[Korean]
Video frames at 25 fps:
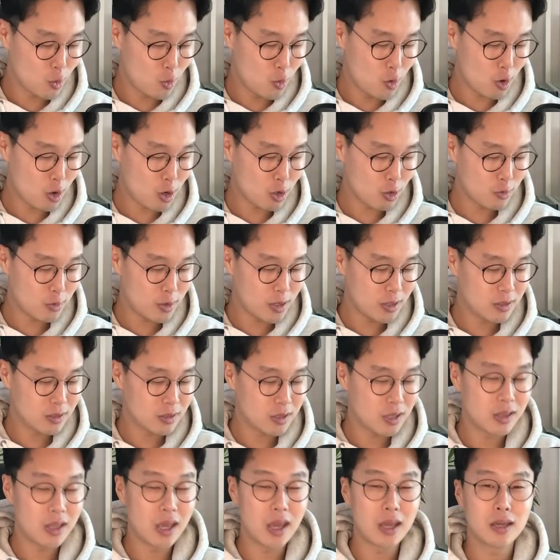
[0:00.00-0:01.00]
놀러 가기로
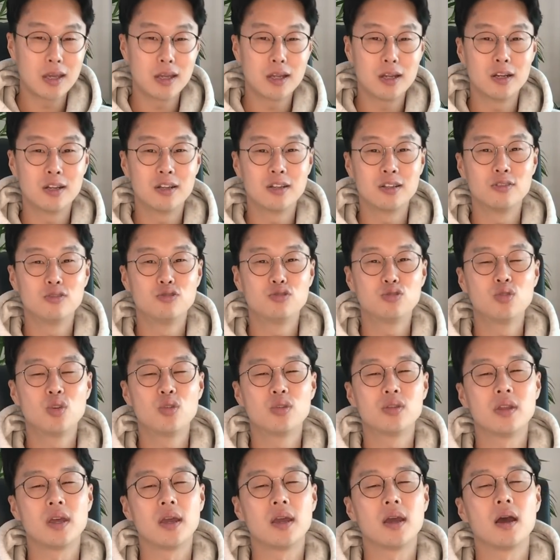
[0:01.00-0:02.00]
했는데 내일 눈
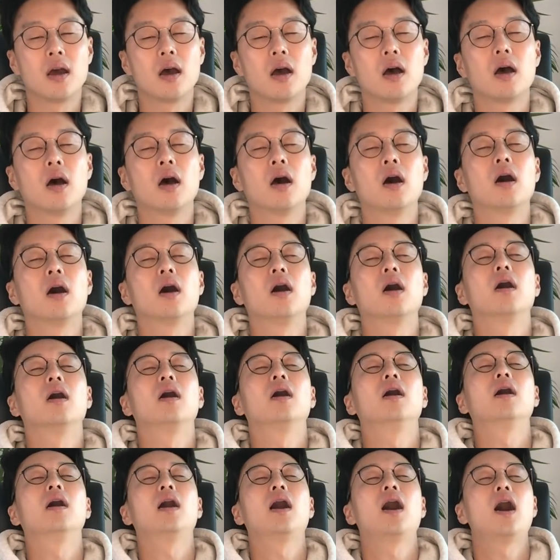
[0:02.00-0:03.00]
온대. 하,
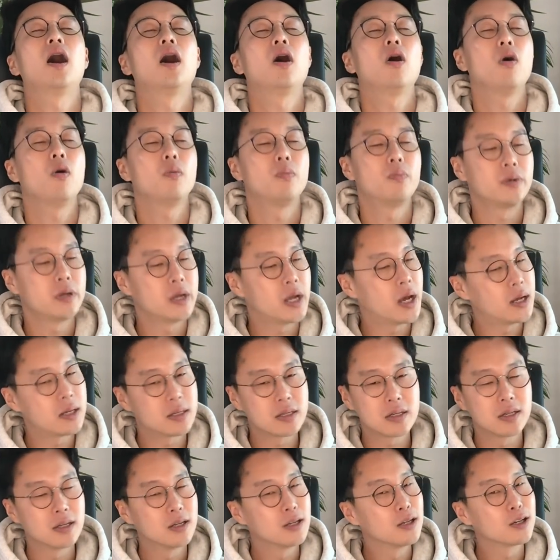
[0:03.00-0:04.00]
I hope
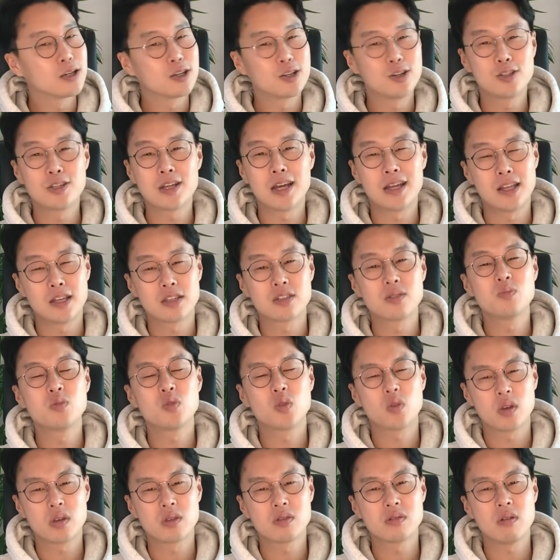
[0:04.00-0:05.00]
not. 그러지 않았으면
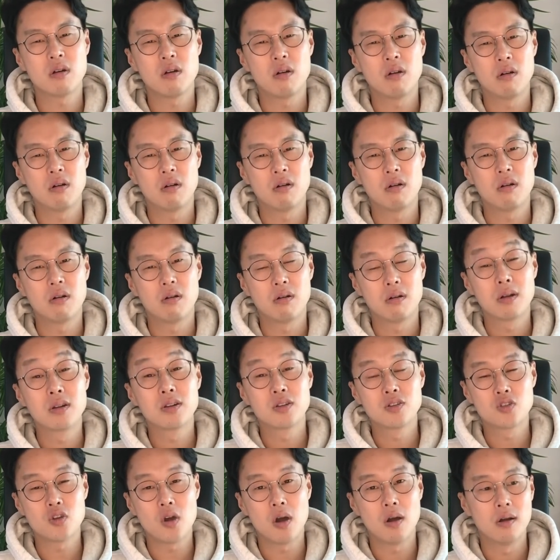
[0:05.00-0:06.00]
좋겠어.
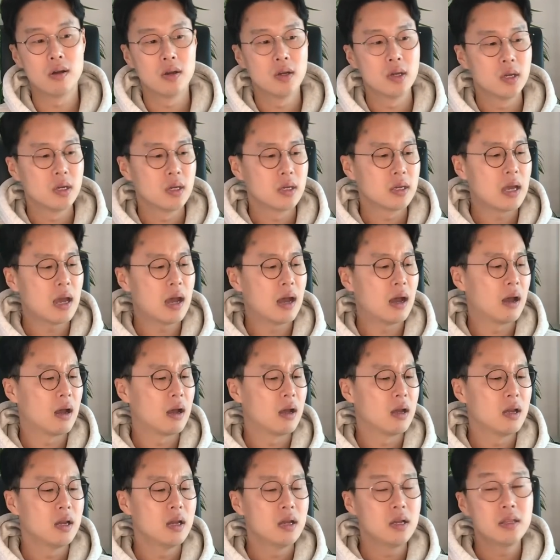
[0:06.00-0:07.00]
그죠?
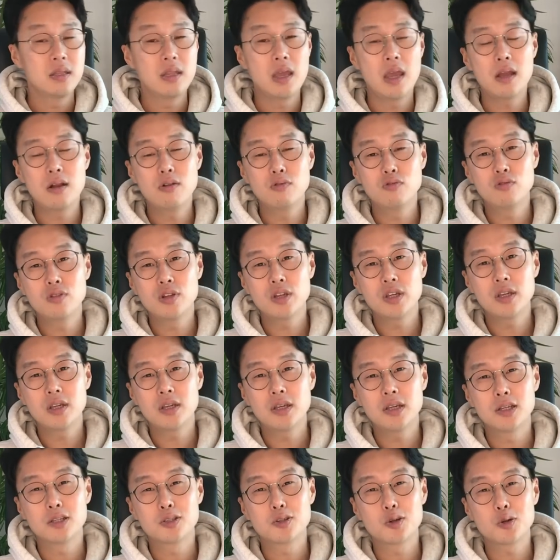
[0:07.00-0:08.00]
야 내일
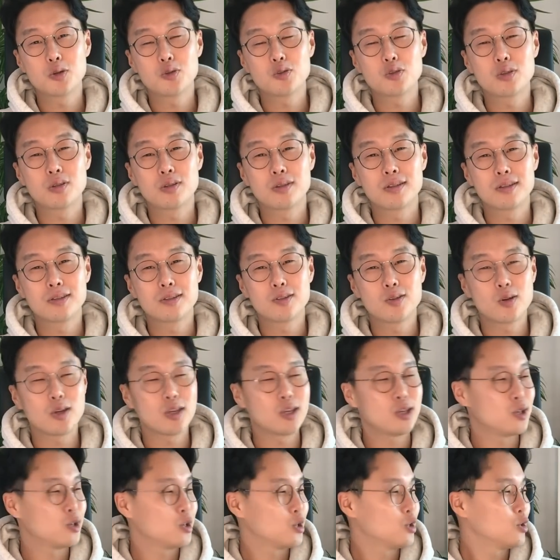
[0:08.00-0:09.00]
우리 저기
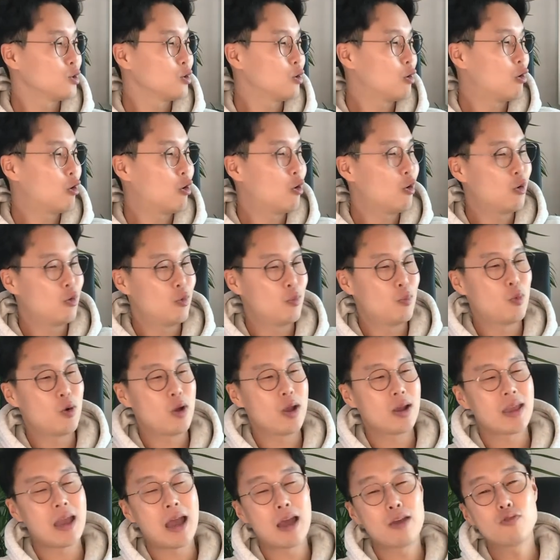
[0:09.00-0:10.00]
저기 어
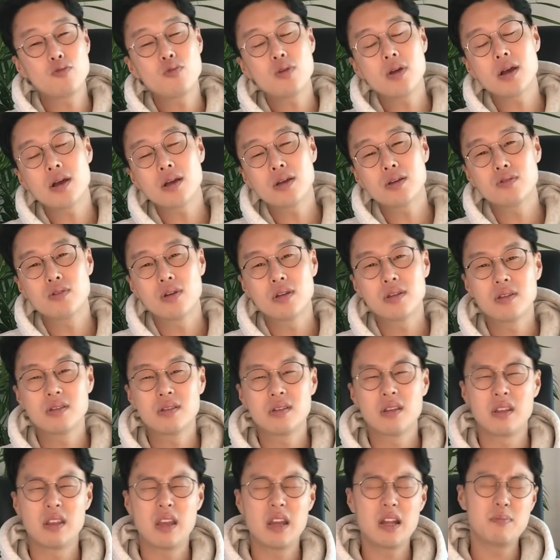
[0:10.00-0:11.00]
뭐야 야유회 가기로
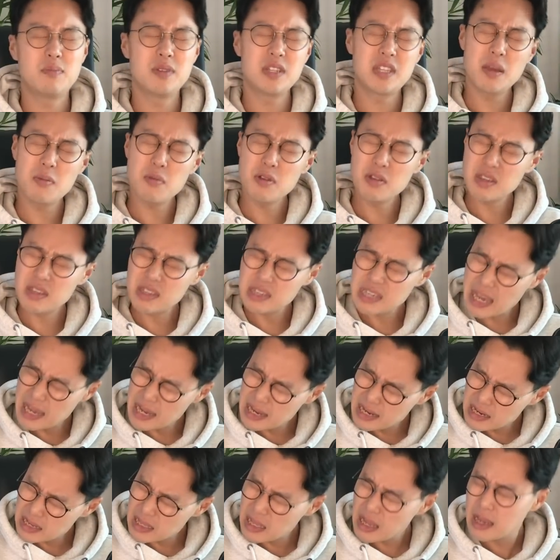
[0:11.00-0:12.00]
했는데 내일 미세먼지
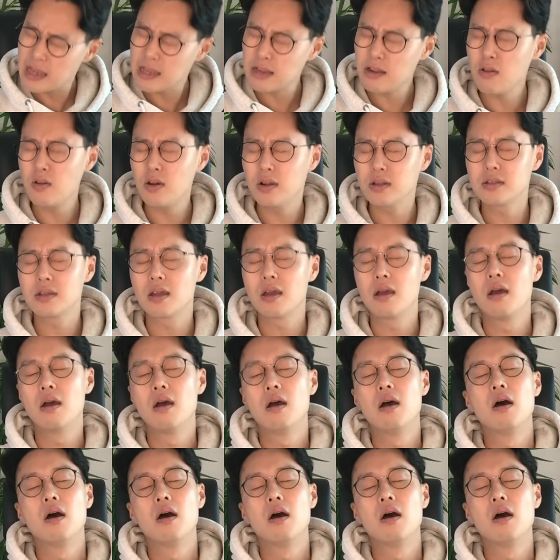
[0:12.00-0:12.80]
장난 아닐 것 같아.